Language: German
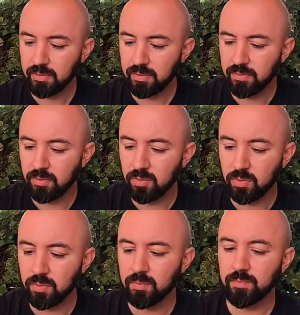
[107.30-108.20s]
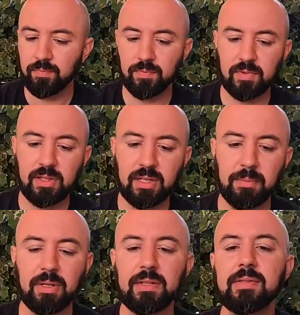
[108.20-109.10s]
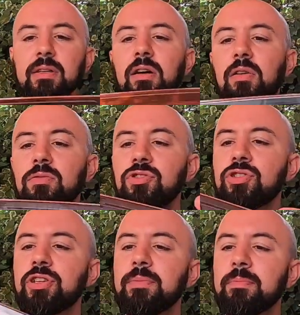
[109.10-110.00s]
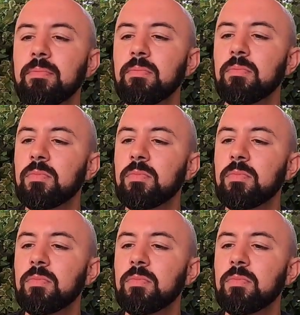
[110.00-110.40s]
So, die kann man jetzt hier rausschieben.